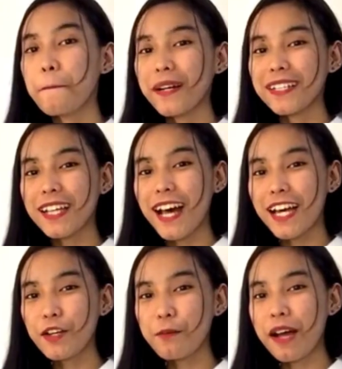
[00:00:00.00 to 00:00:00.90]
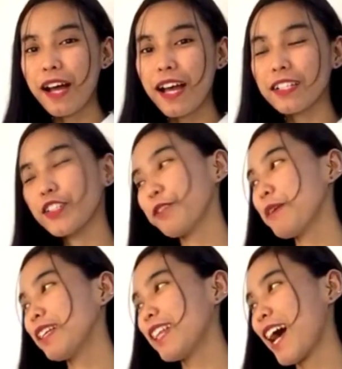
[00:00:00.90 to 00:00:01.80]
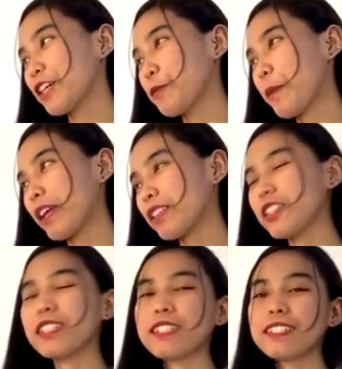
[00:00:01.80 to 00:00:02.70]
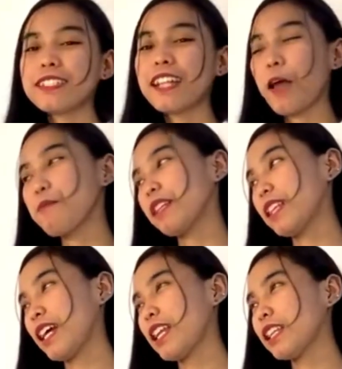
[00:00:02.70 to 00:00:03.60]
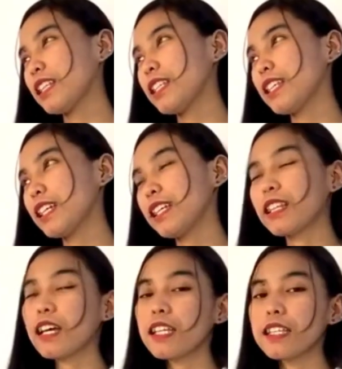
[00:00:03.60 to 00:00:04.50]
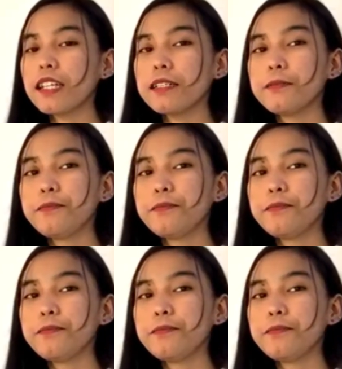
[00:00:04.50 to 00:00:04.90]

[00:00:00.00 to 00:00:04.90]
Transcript: Magandang araw mga ka-Android, magandang araw partner. Grabe ang tagal natin hindi nagkita-kita.